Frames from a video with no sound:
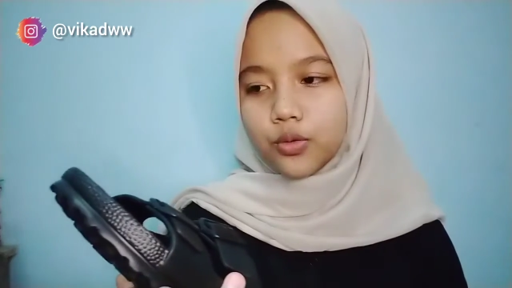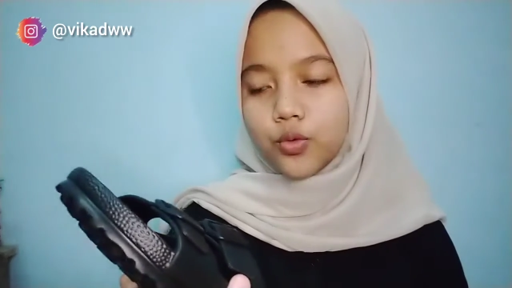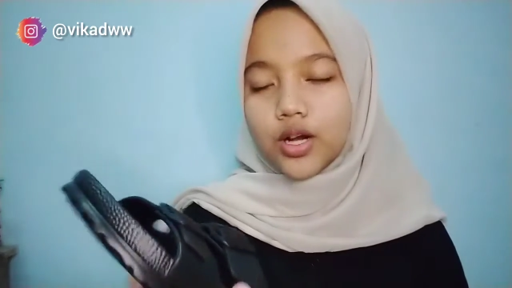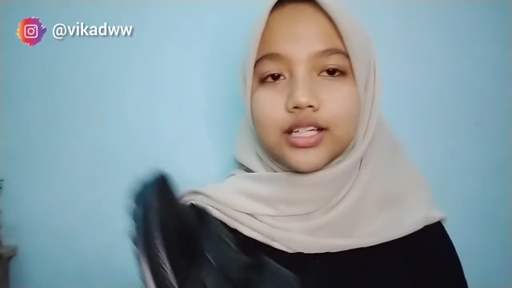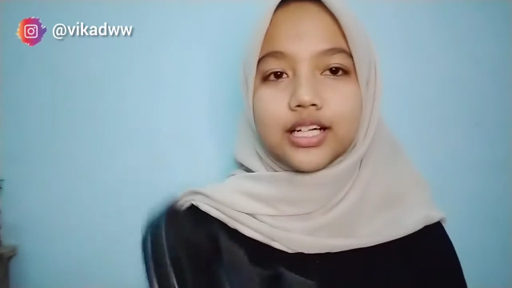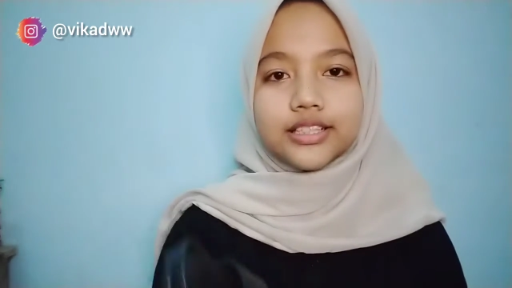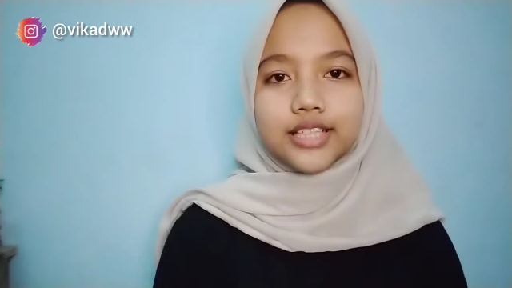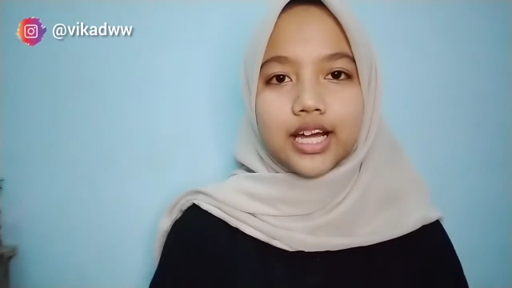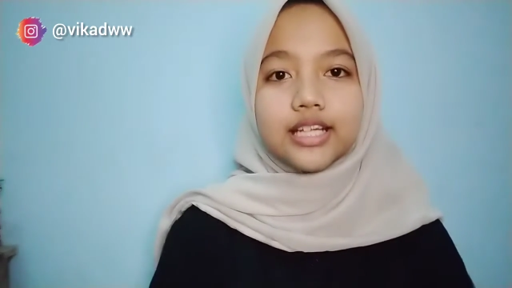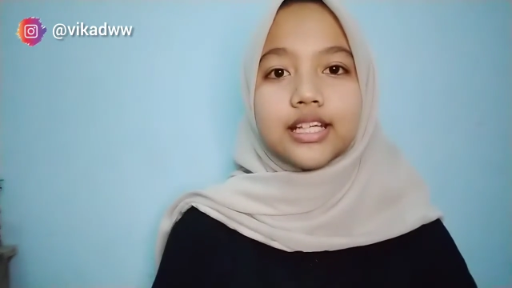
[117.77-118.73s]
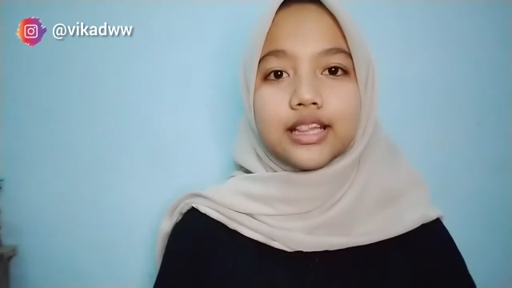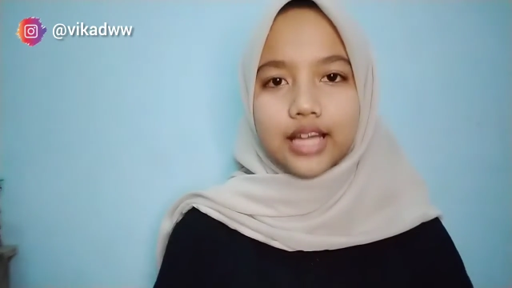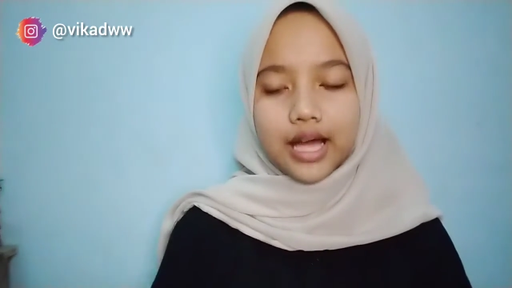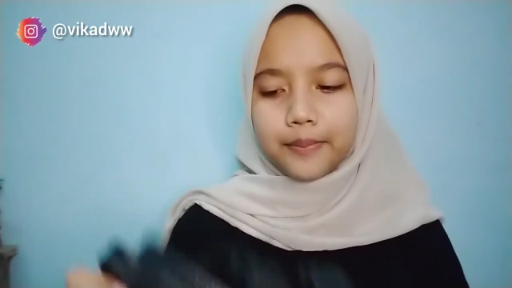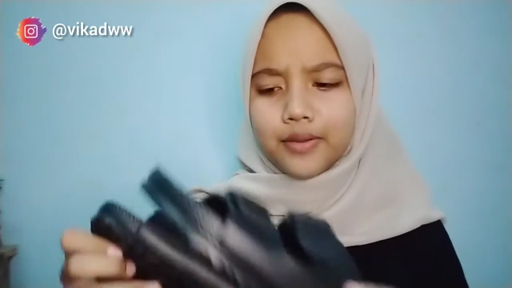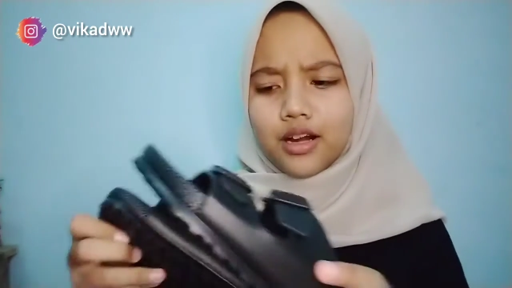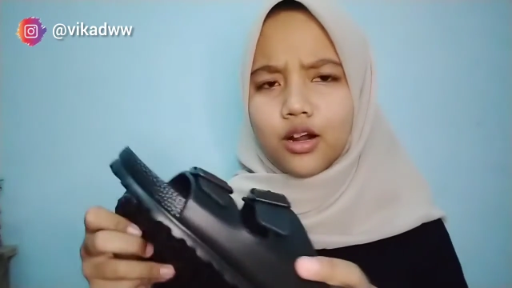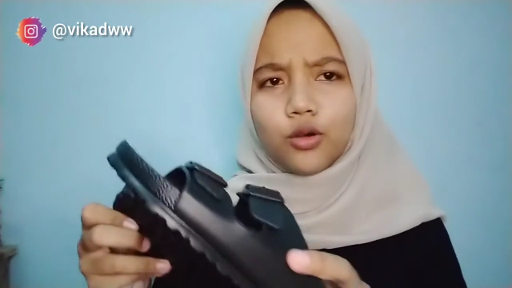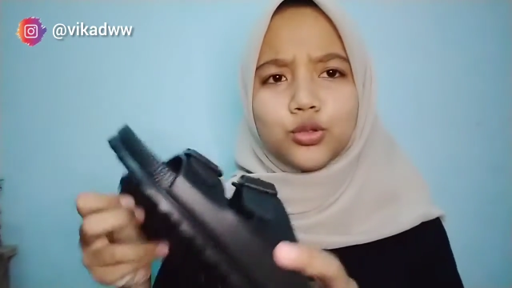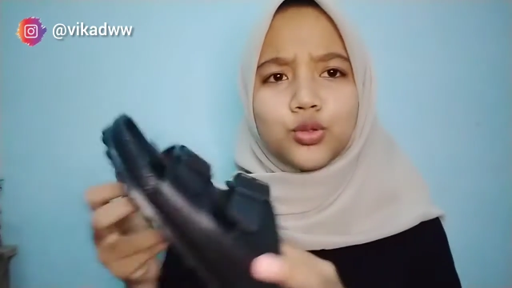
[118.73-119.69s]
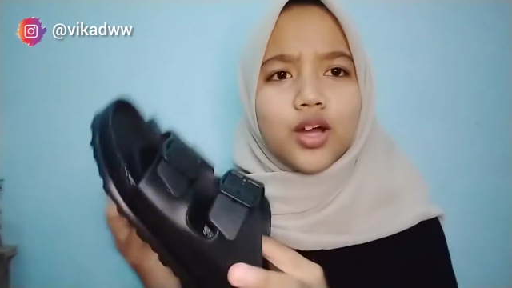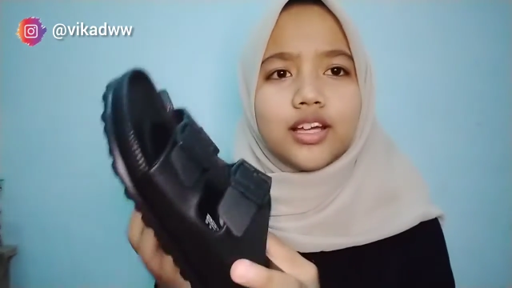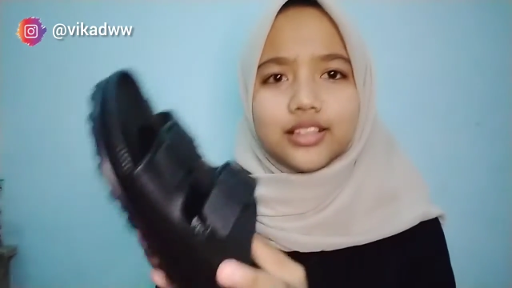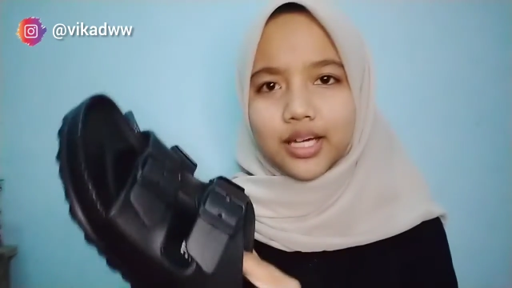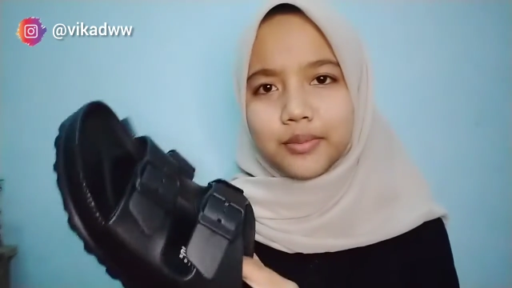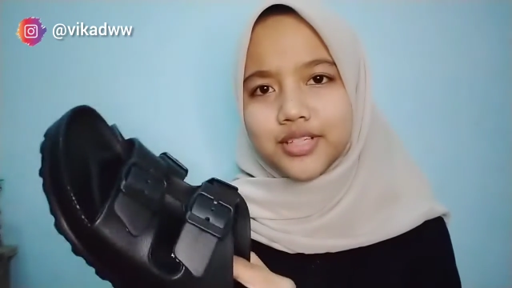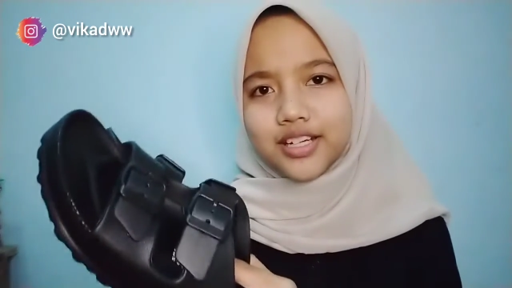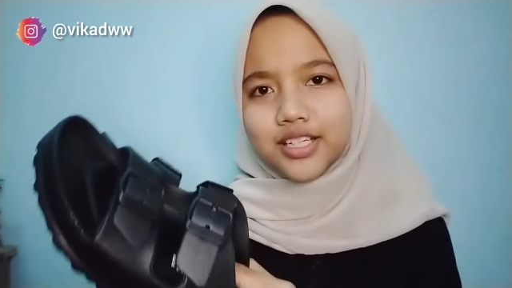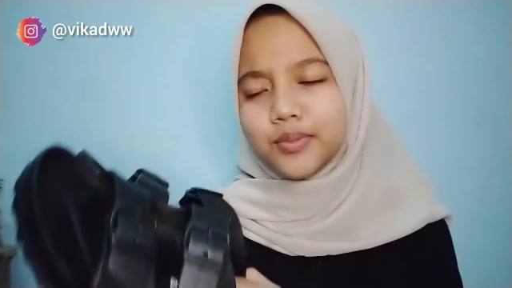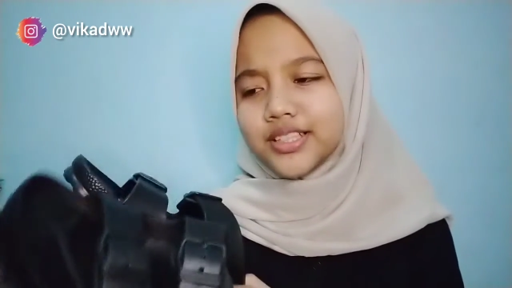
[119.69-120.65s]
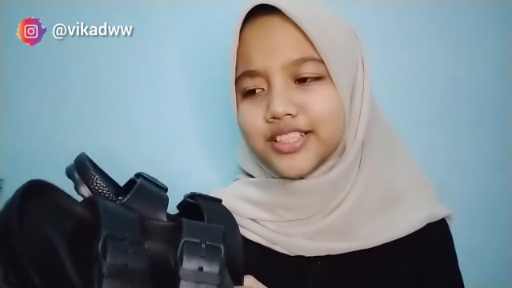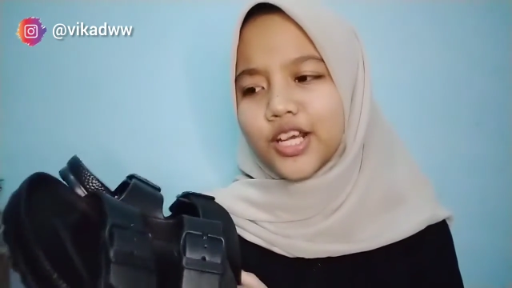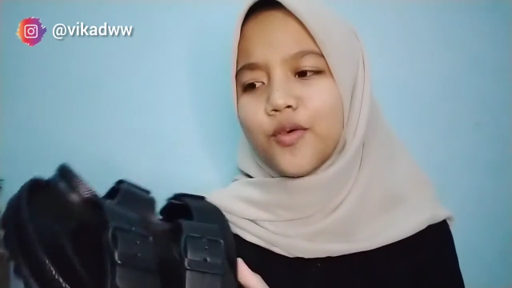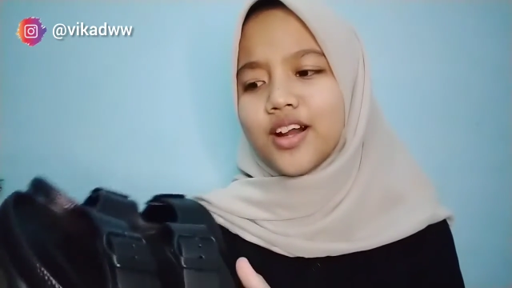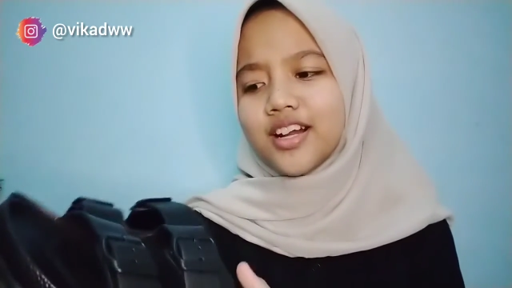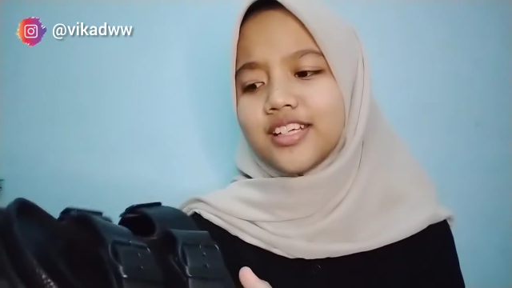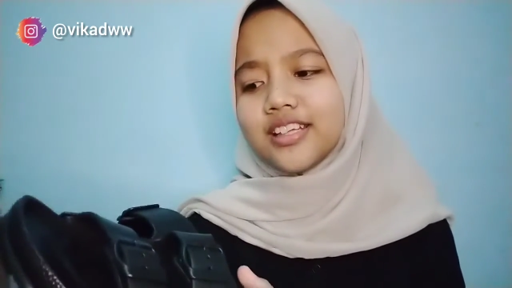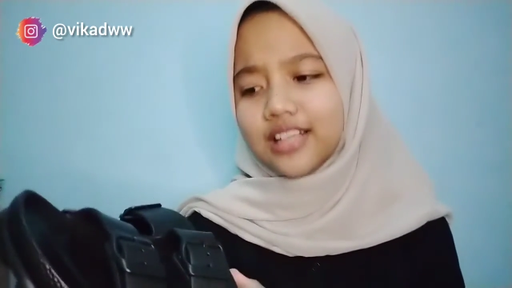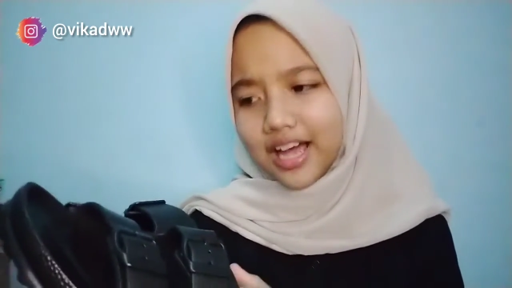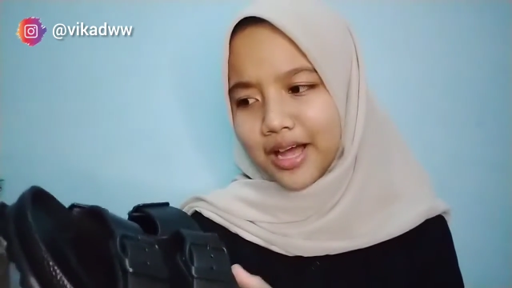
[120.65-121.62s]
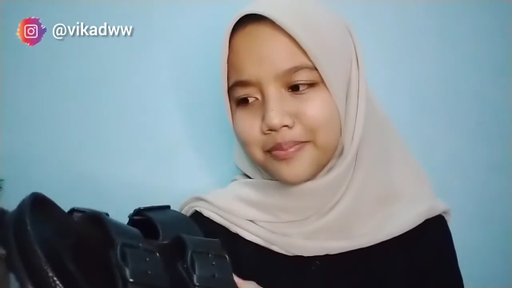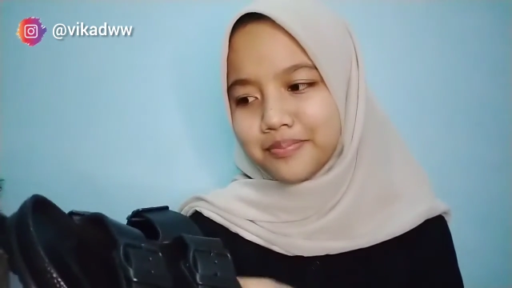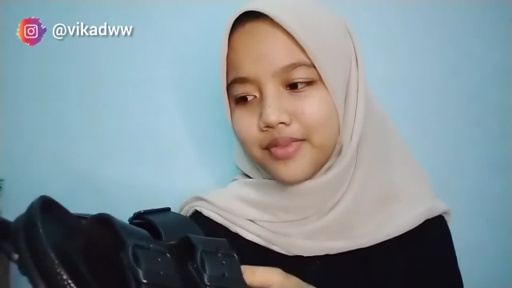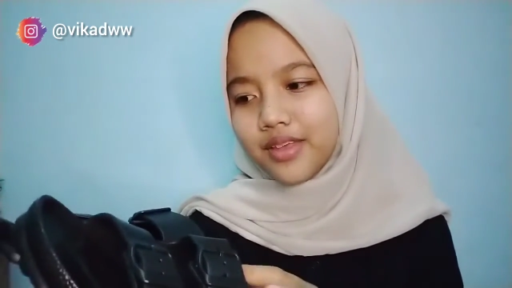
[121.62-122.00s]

warnanya hitam karena aku suka hitam jadi belinya yang warna hitam.